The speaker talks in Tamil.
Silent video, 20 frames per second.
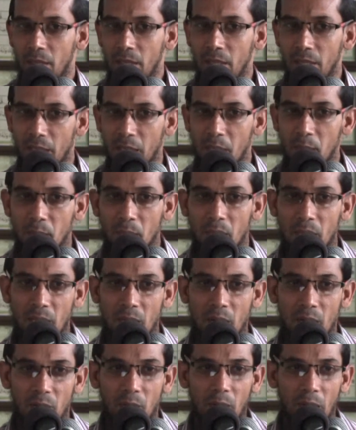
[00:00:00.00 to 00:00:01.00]
இந்த
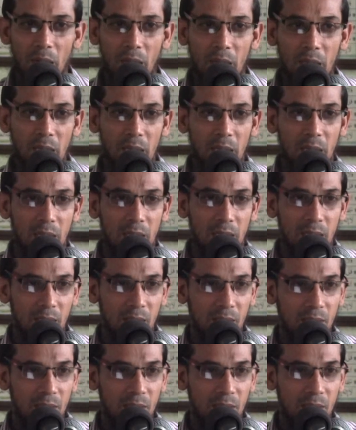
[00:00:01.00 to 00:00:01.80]
நிம்மதியான வாழ்க்கைக்கு